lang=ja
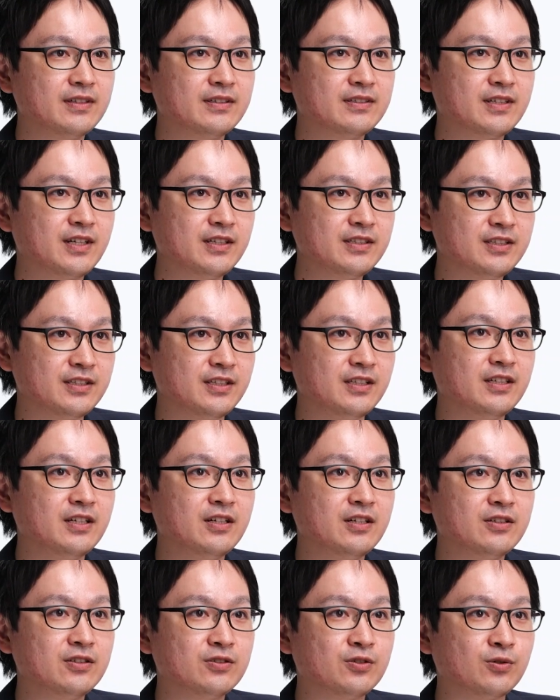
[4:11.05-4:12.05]
しかし
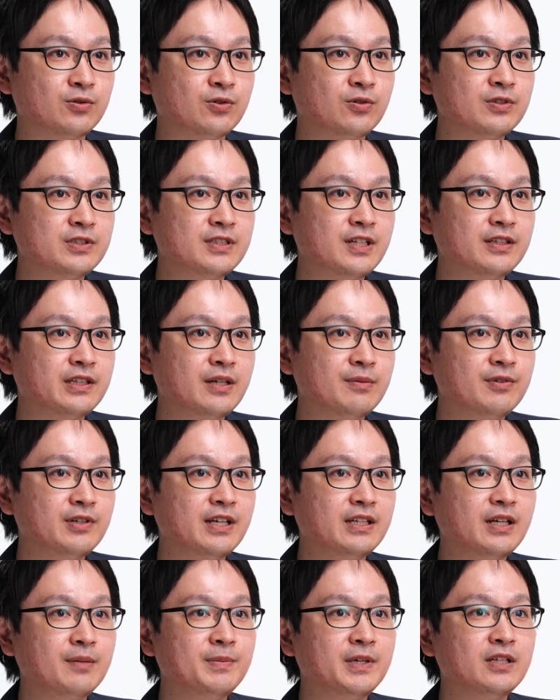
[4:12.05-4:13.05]
ちょっとした手ぶ
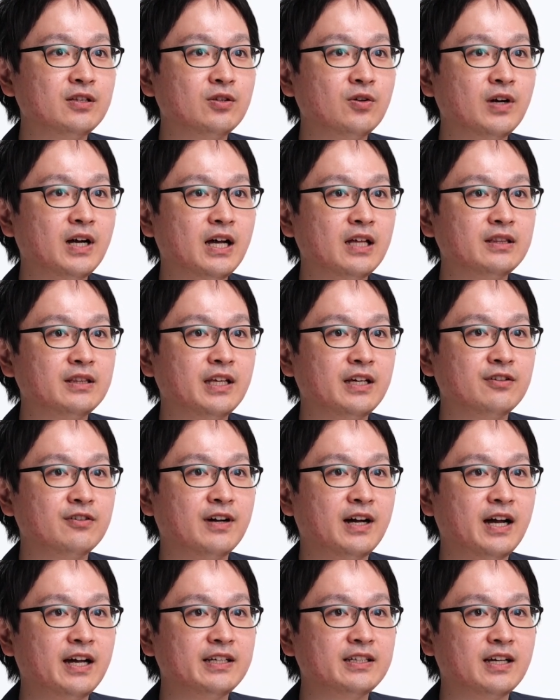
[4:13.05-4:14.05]
れでピントが合ってい
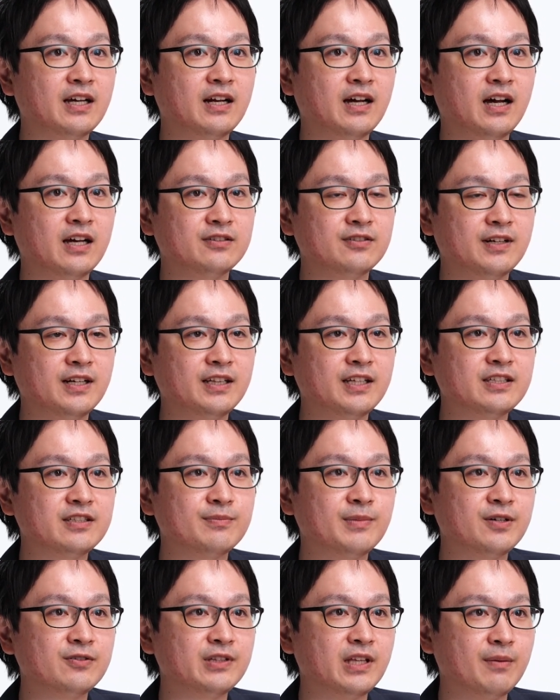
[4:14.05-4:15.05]
る範囲から外れて
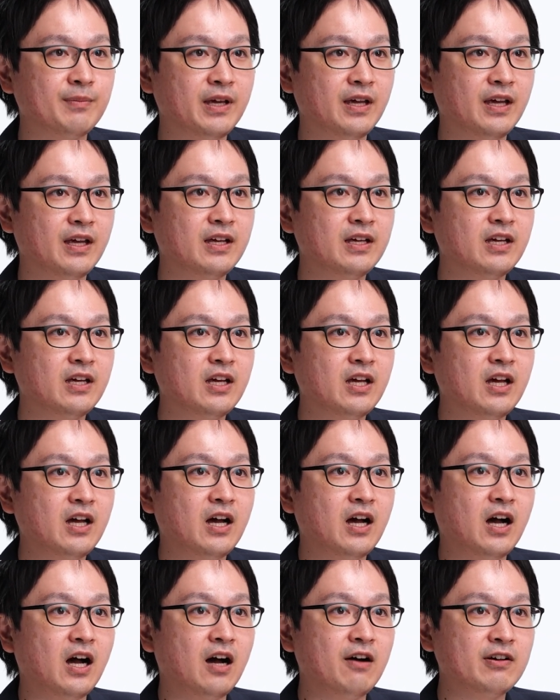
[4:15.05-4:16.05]
しまうため
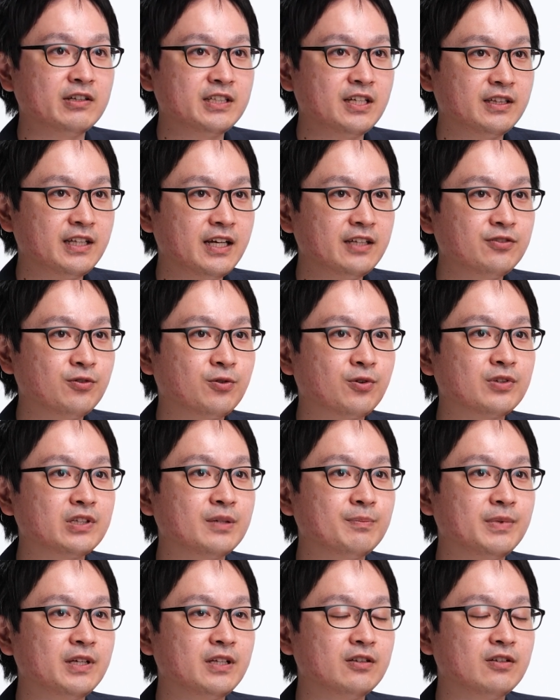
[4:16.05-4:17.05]
合わせたいところ
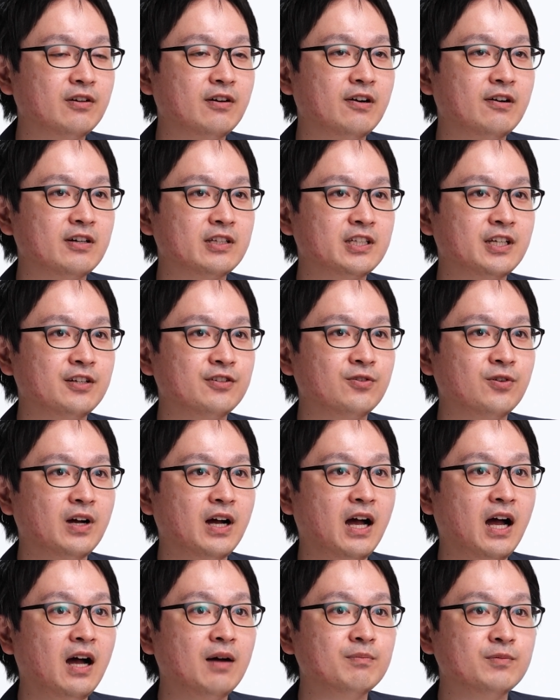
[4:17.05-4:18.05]
にピントを合わせるの
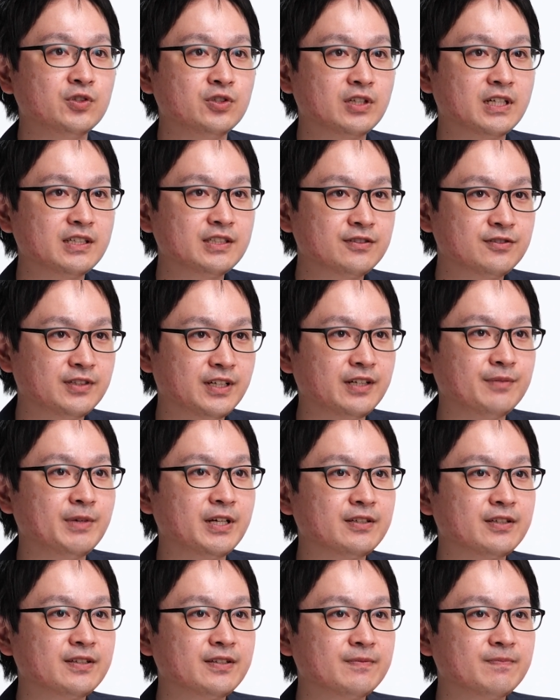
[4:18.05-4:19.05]
が難しくなり
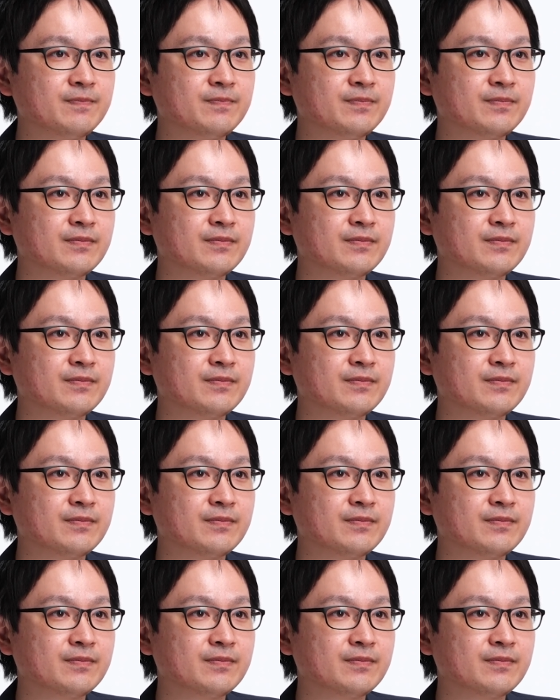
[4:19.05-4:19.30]
ます